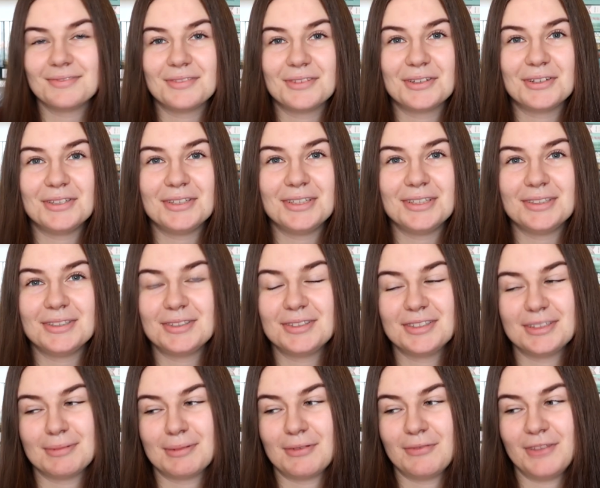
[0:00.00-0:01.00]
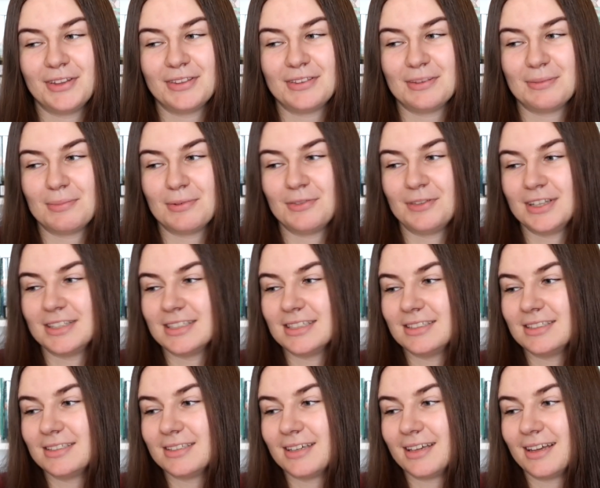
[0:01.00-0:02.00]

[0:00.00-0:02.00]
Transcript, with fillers: No i co mam więcej powiedzieć?